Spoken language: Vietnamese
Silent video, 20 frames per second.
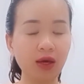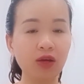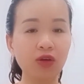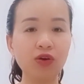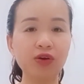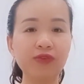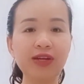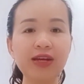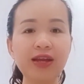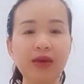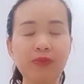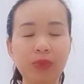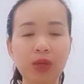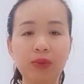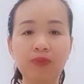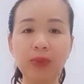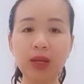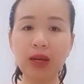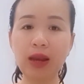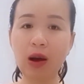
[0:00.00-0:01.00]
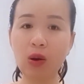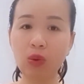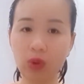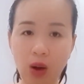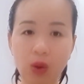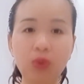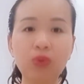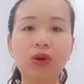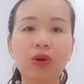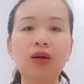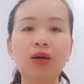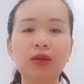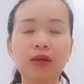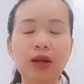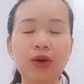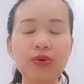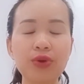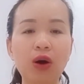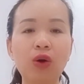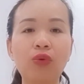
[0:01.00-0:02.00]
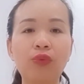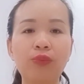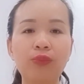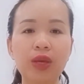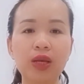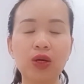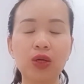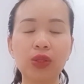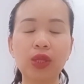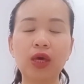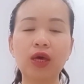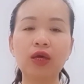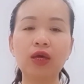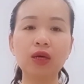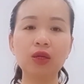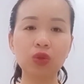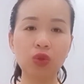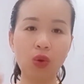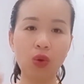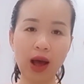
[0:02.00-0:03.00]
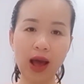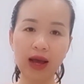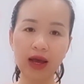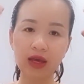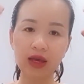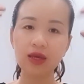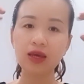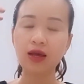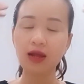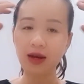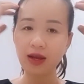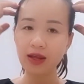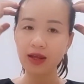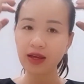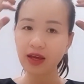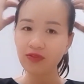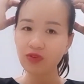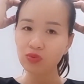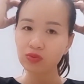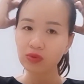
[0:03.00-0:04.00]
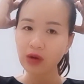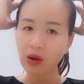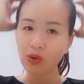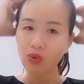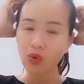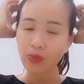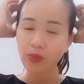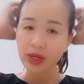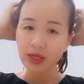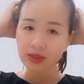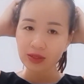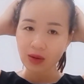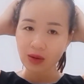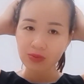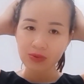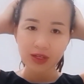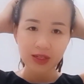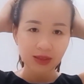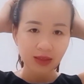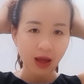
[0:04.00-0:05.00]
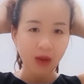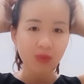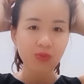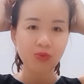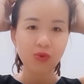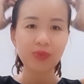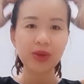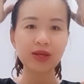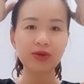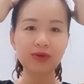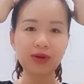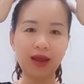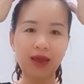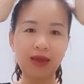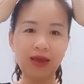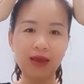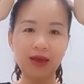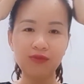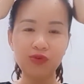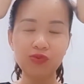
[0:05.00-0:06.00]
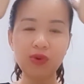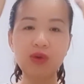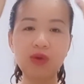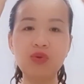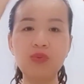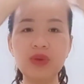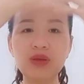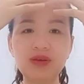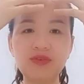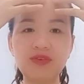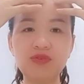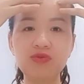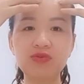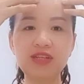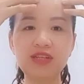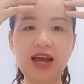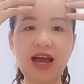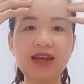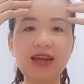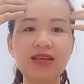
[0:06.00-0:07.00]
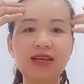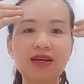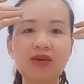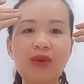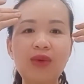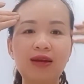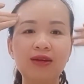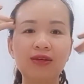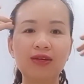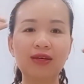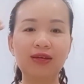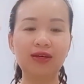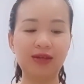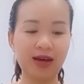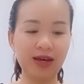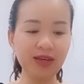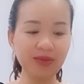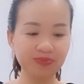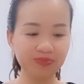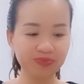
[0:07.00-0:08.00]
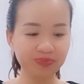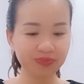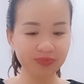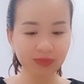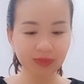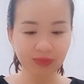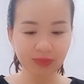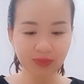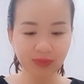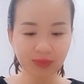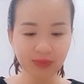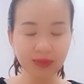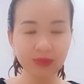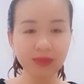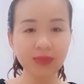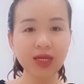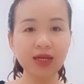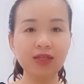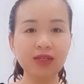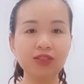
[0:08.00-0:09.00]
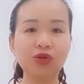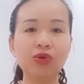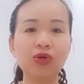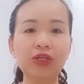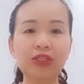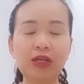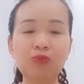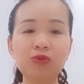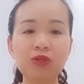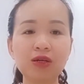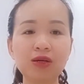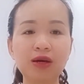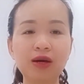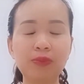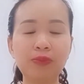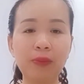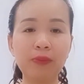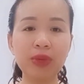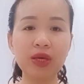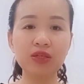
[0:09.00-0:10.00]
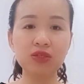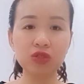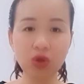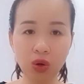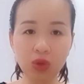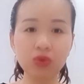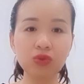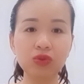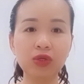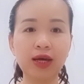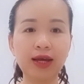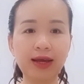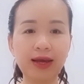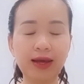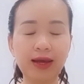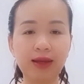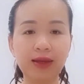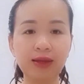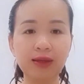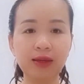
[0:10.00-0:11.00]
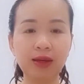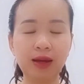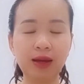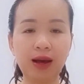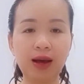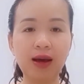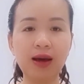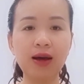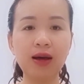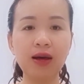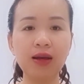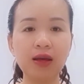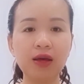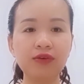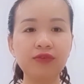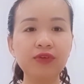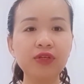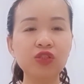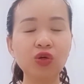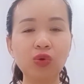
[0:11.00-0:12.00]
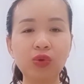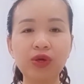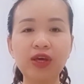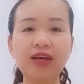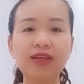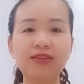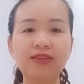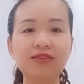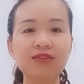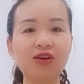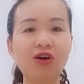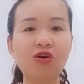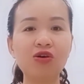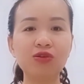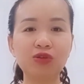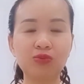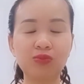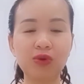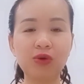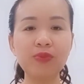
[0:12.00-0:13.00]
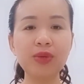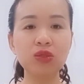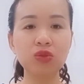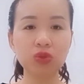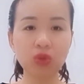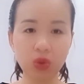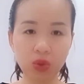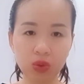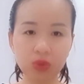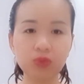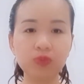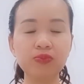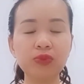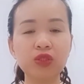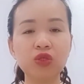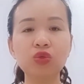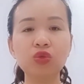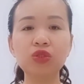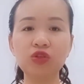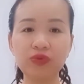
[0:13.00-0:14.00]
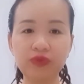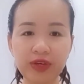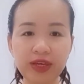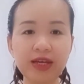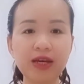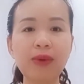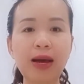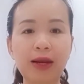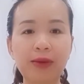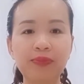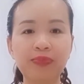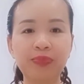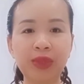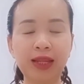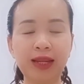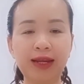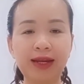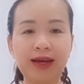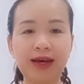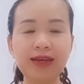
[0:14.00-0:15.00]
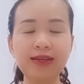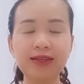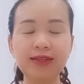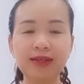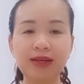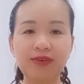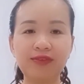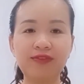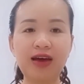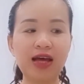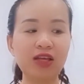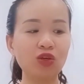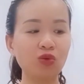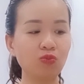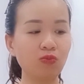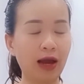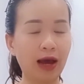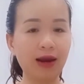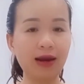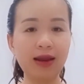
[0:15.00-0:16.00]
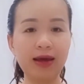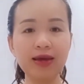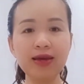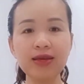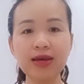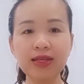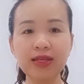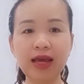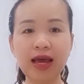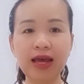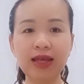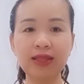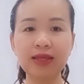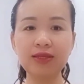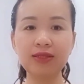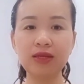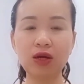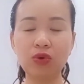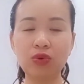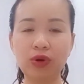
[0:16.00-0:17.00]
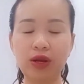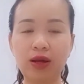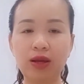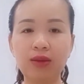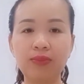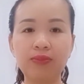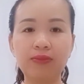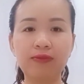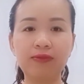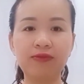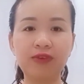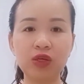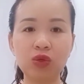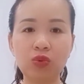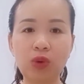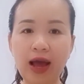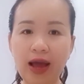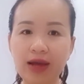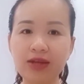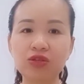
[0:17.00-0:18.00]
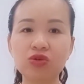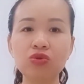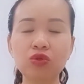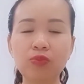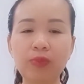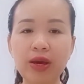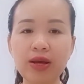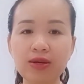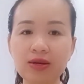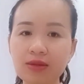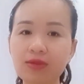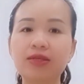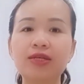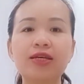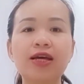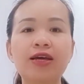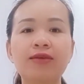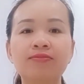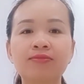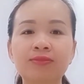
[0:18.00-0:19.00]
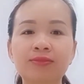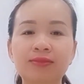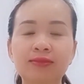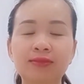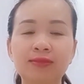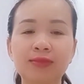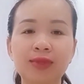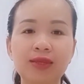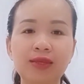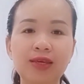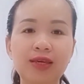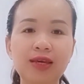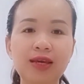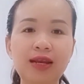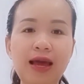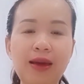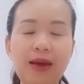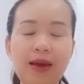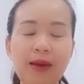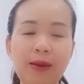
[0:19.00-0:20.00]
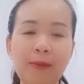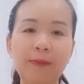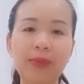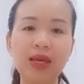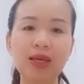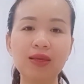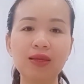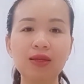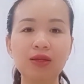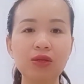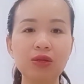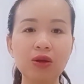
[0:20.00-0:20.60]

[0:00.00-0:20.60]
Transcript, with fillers: rồi vấn đề mình bị đau đầu nữa đau đầu mình có thể thoa cái lên cái vùng đầu của mình trong cái tóc của mình này vùng đầu của mình cả vùng trán này nhé các bạn đấy rồi trong trường hợp mà bị sốt ha đó, vừa rồi á, như con dục nó bị sốt bị sốt siêu vi các bạn đấy và dục đã lấy cái chai tinh dầu này, này và dục hạ sốt cho bé cực kỳ nhanh nghĩa là mình